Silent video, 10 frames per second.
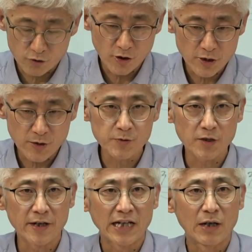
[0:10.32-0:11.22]

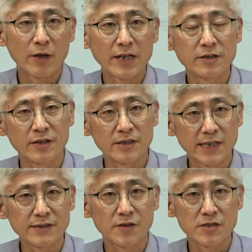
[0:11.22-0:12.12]
10절에 나와 있는
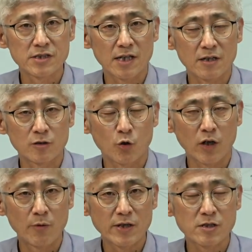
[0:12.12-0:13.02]
옛 선지자를 통해
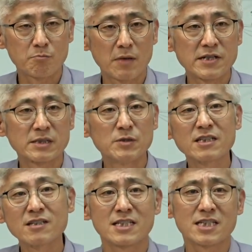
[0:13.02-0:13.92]
외친 말씀을
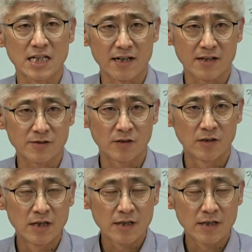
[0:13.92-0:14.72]
듣지 않아서,